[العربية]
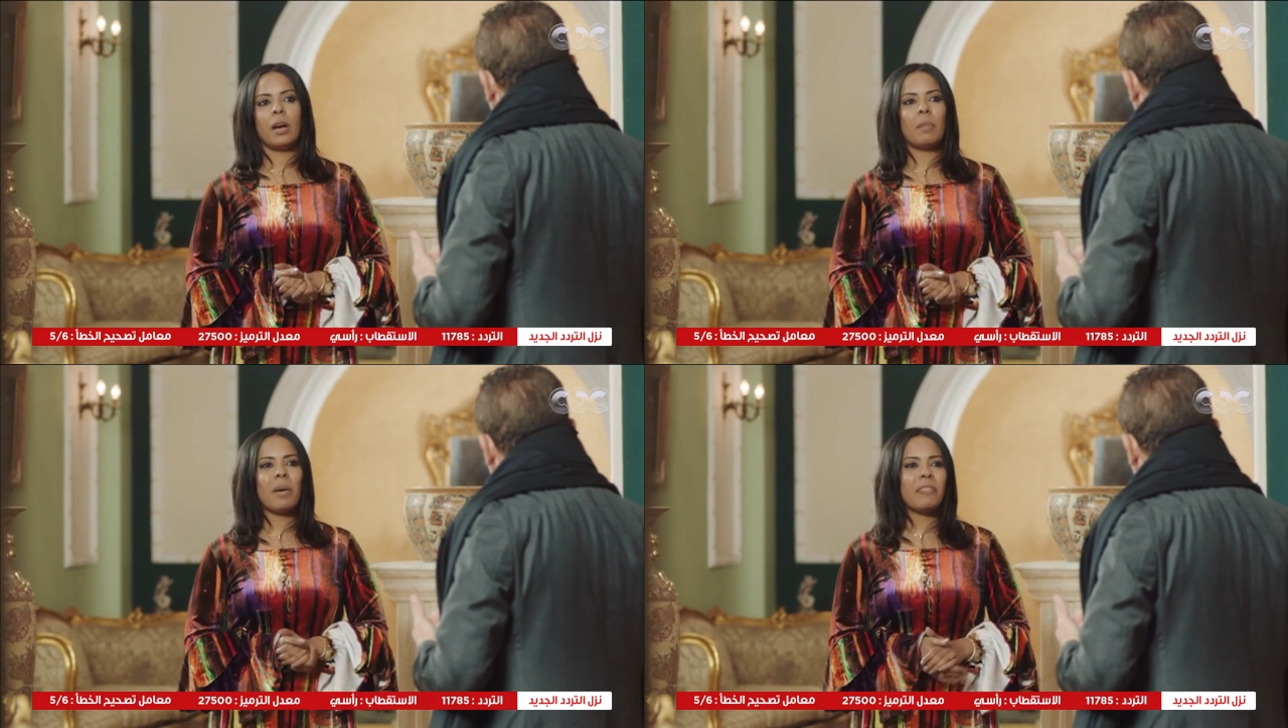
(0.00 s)

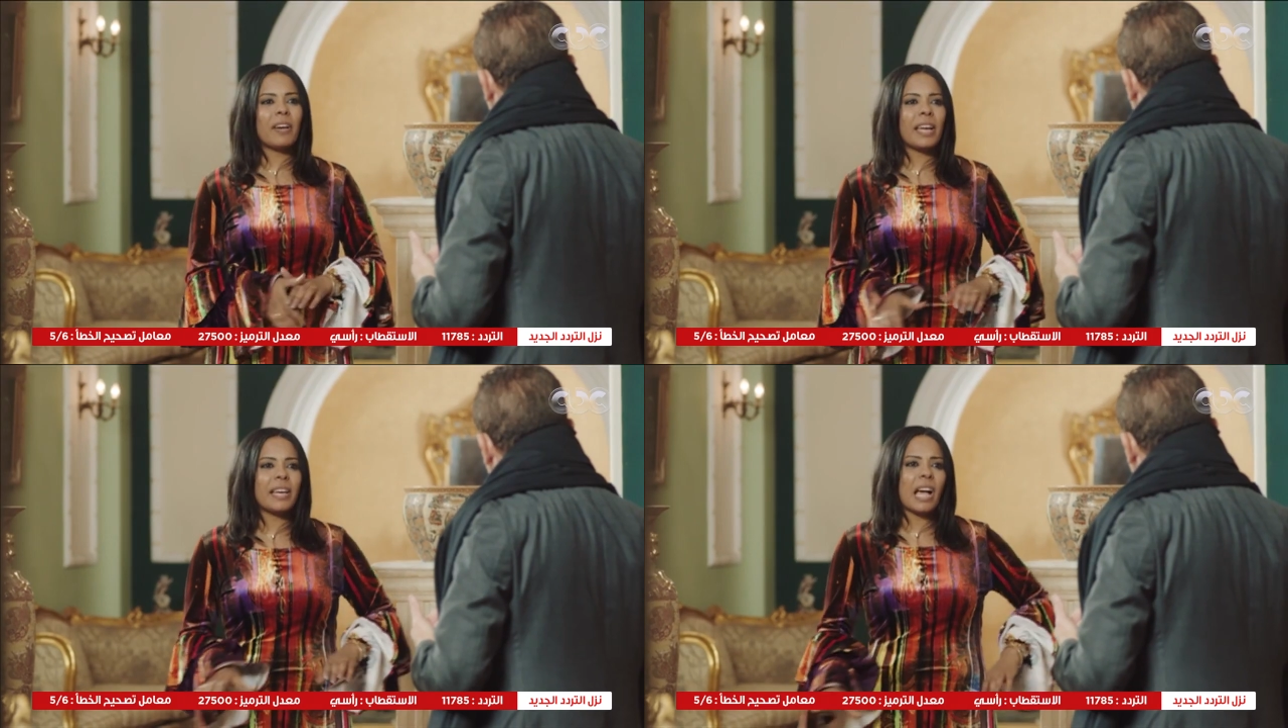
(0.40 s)
أمال
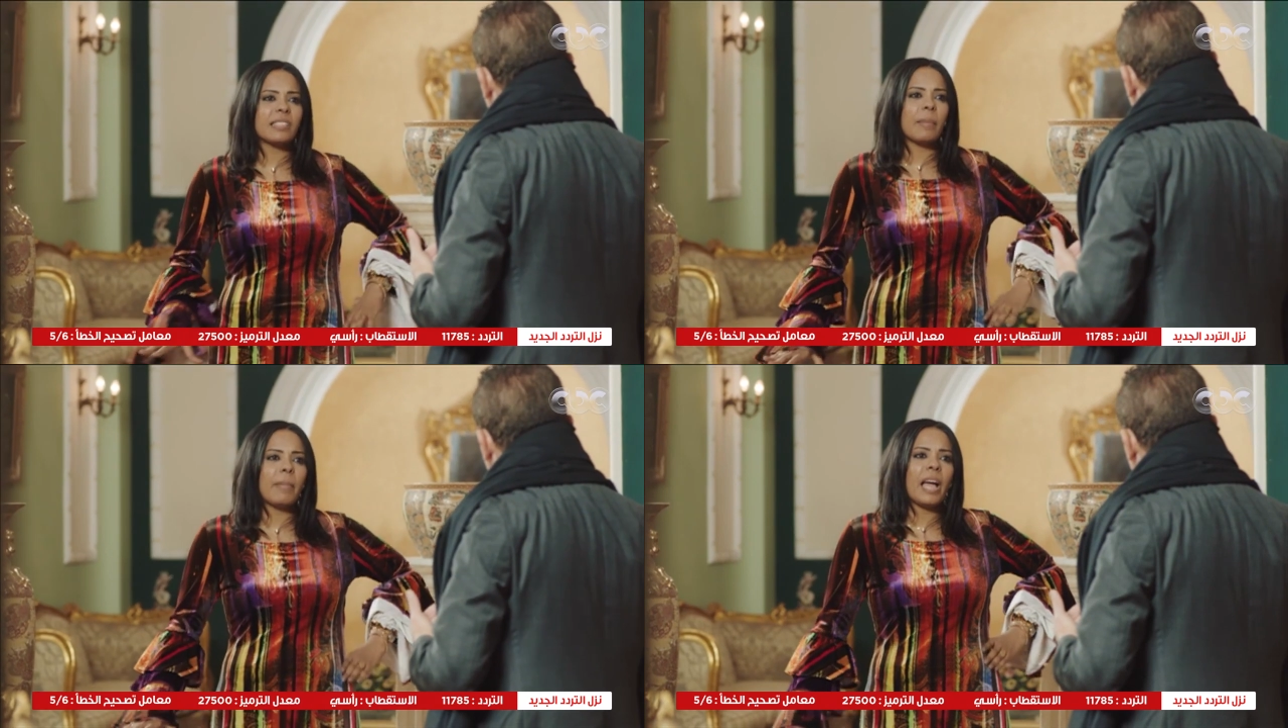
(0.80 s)
فاكرني
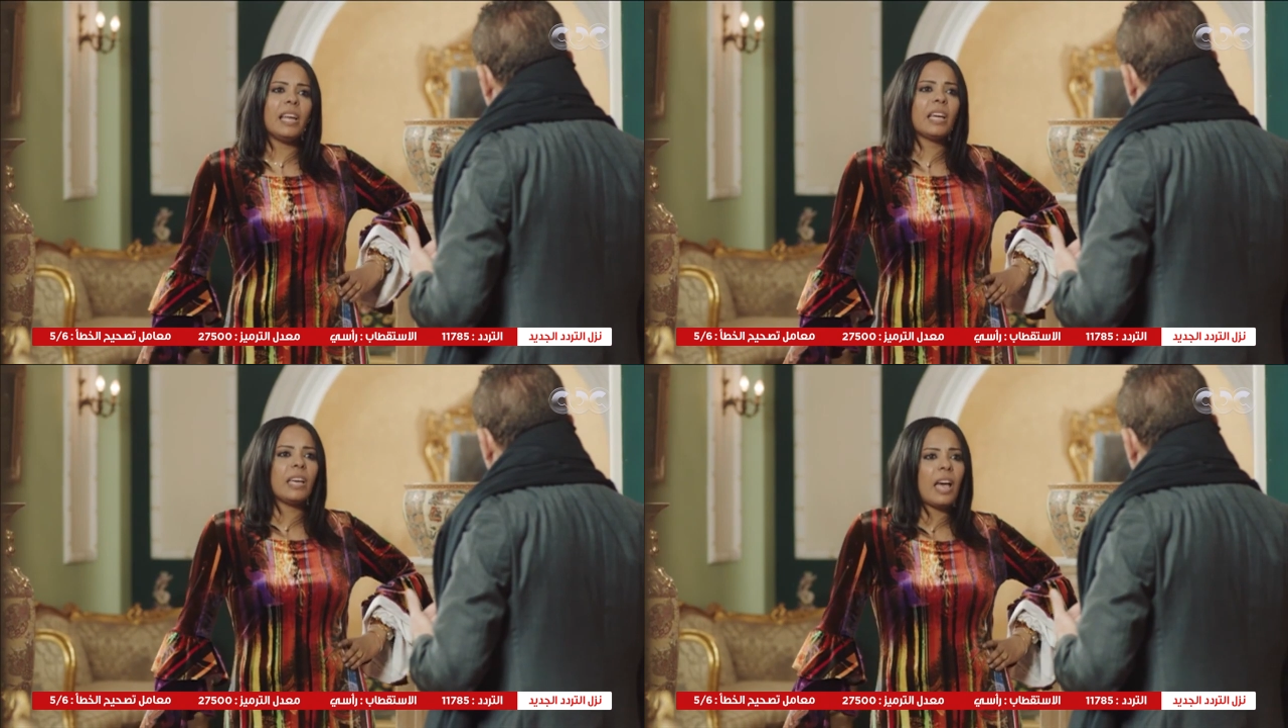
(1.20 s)
هسمي
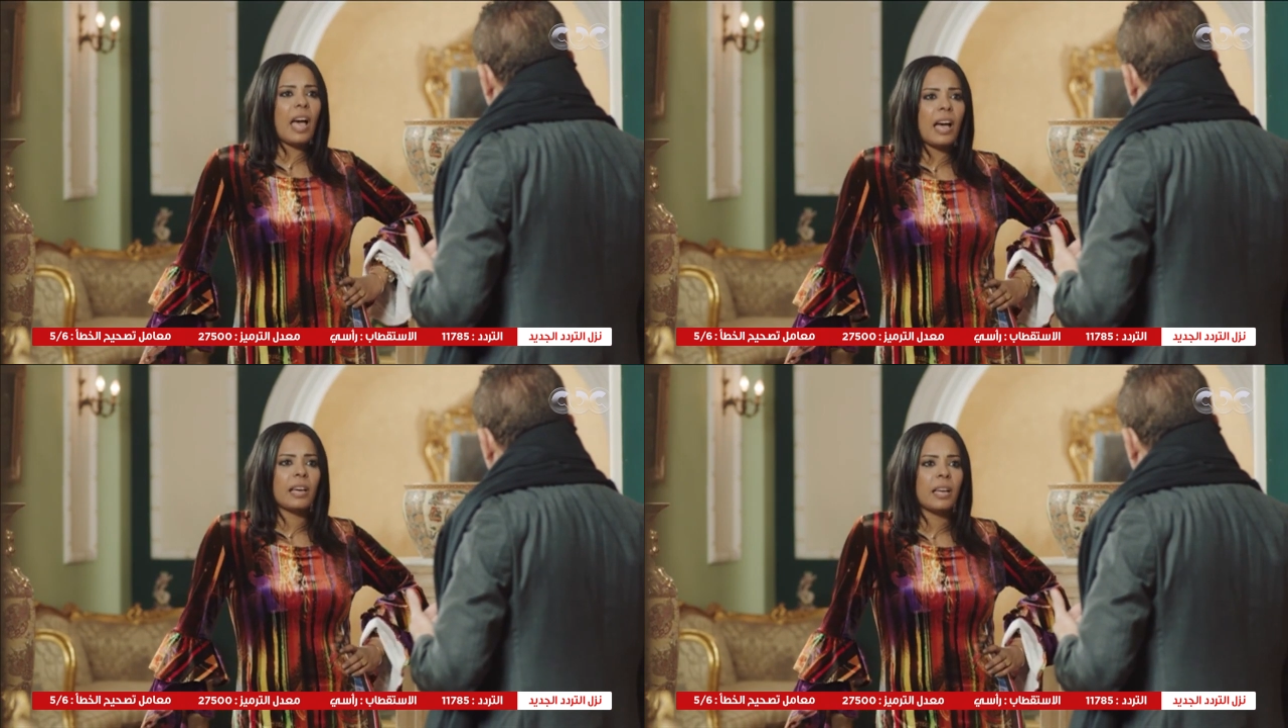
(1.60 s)
عليك
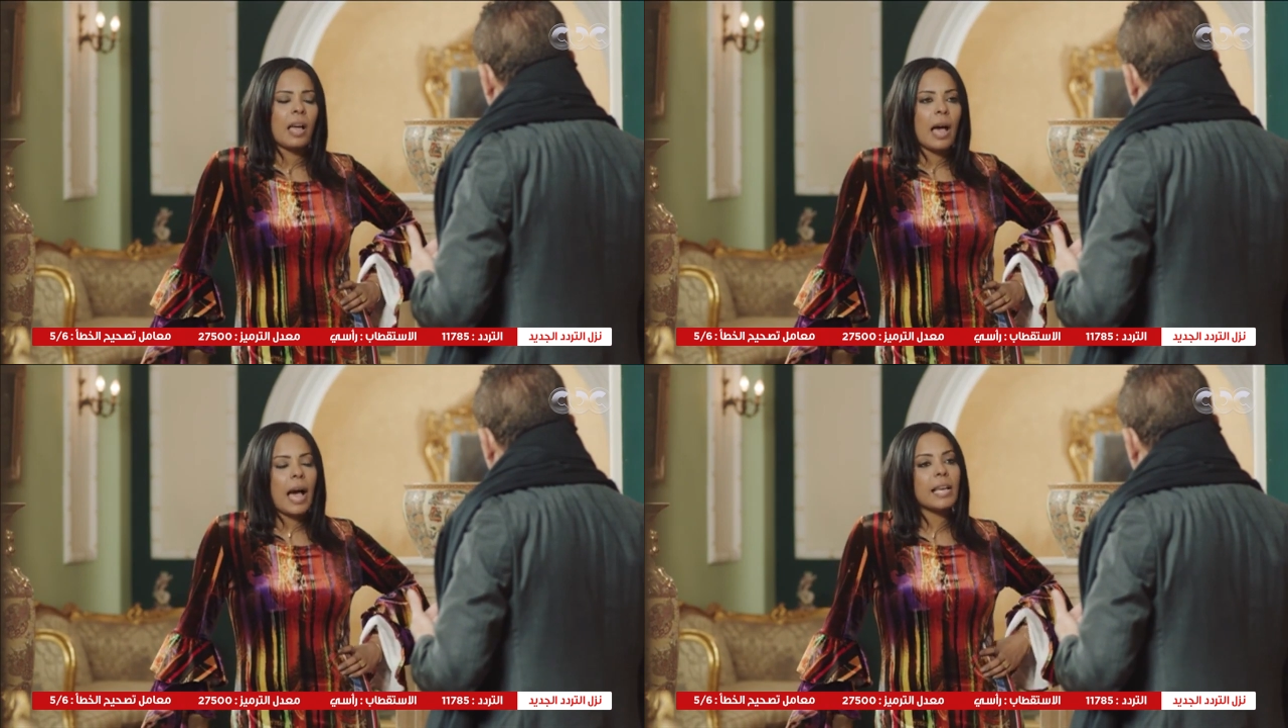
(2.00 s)
إياك
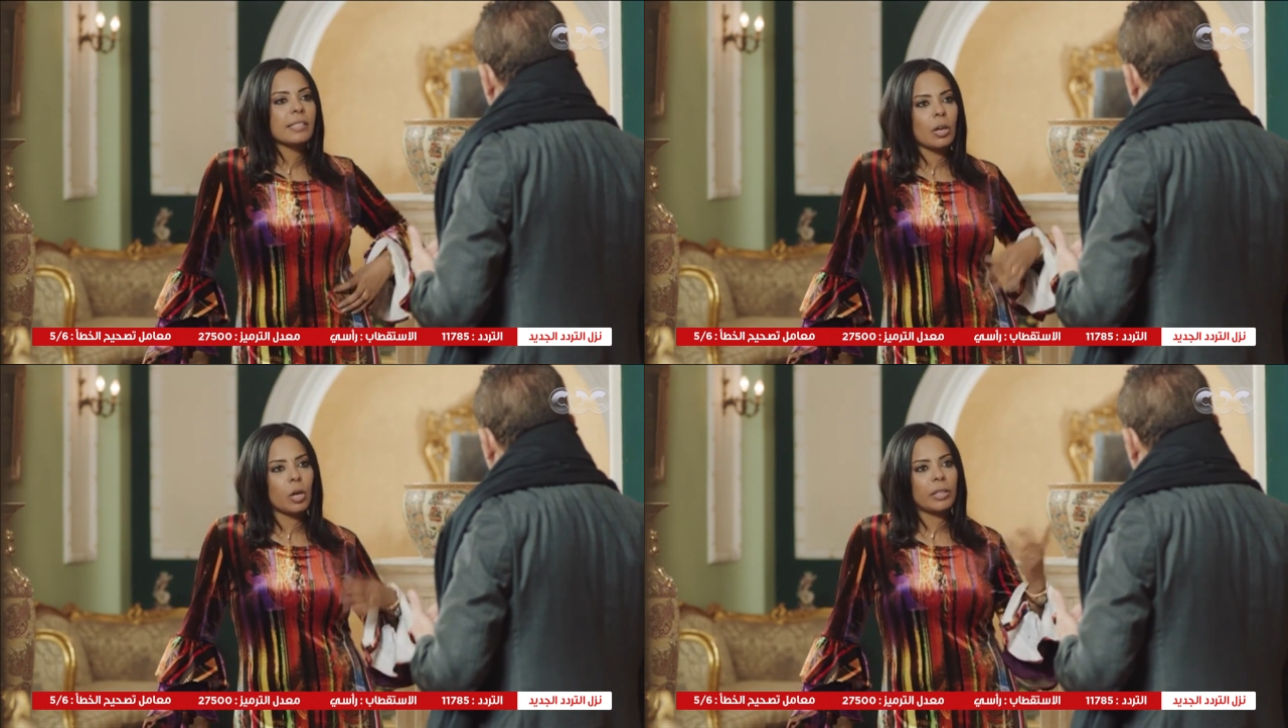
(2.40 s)
عايز
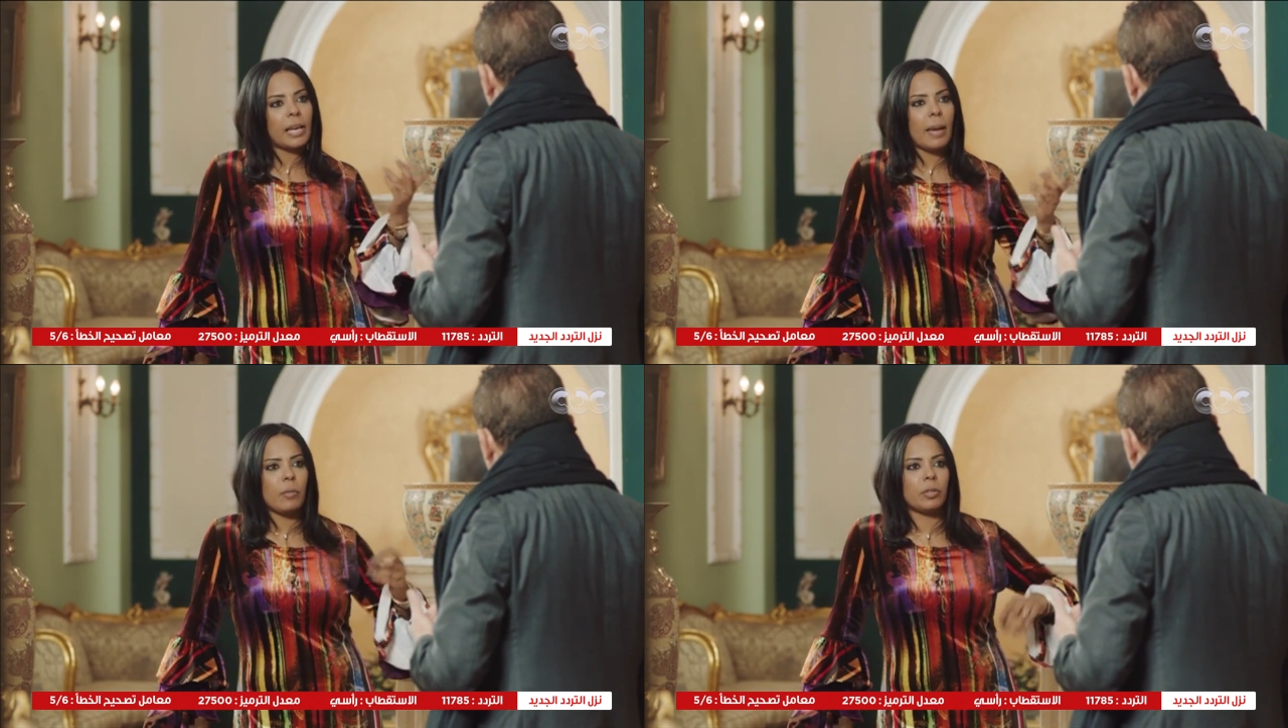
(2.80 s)
تاخدني
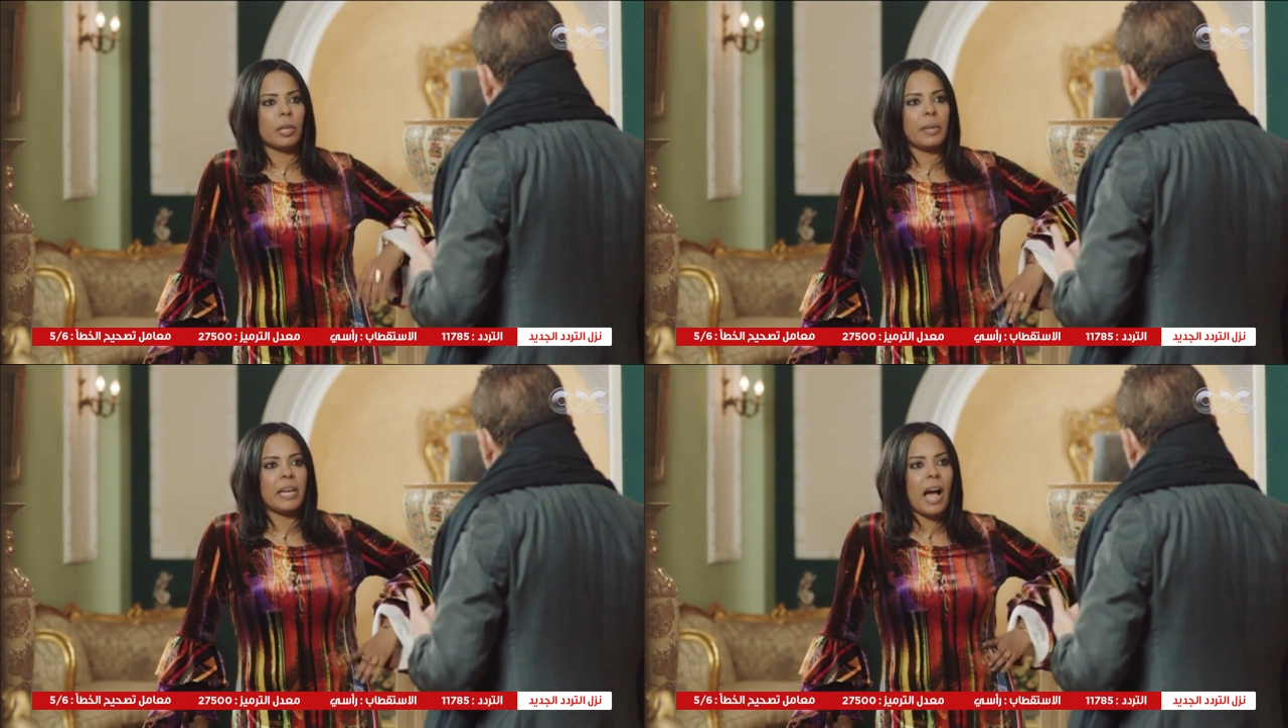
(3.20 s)
لحمة
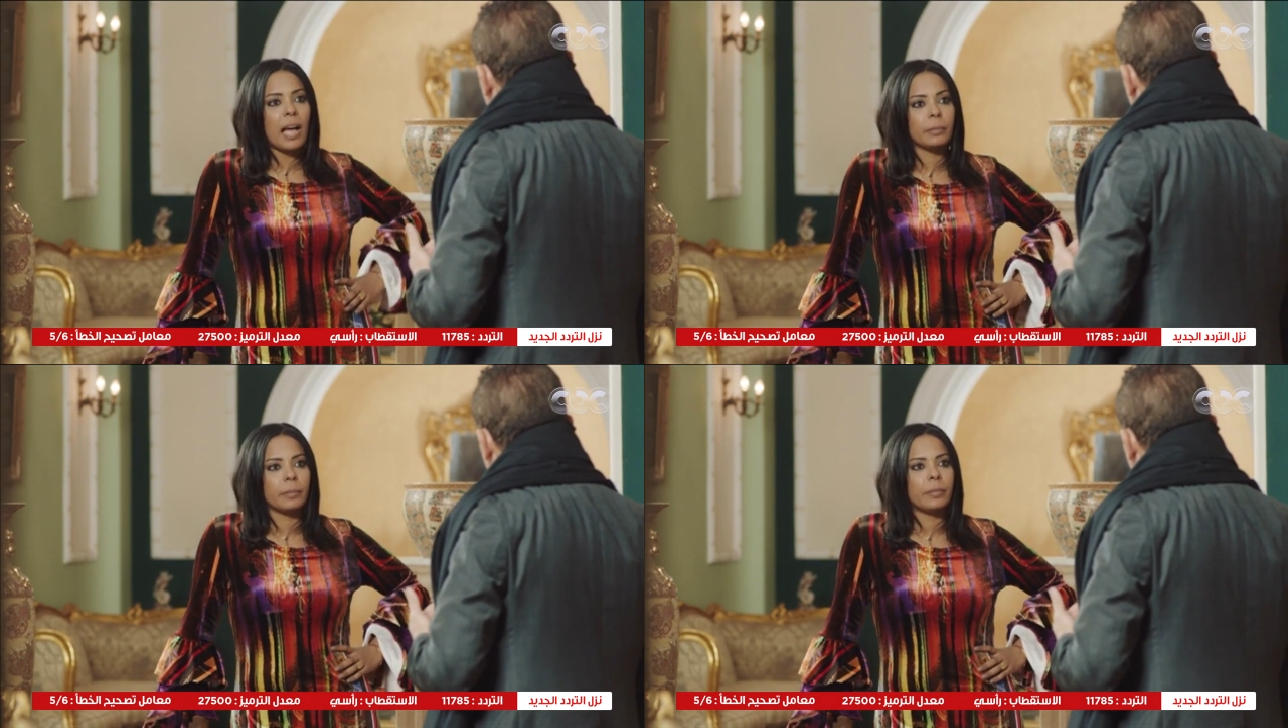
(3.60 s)
وترميني عض